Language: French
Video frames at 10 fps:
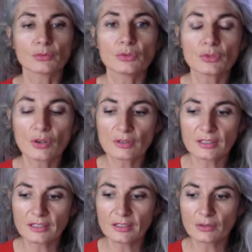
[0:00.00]
de
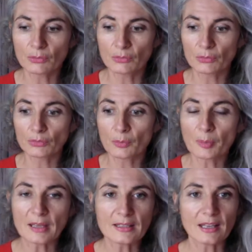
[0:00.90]
transition, de
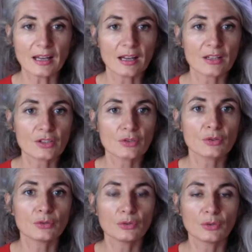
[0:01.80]
passage,
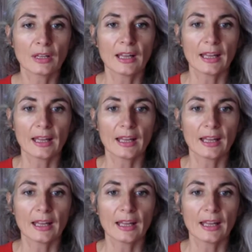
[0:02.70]
de,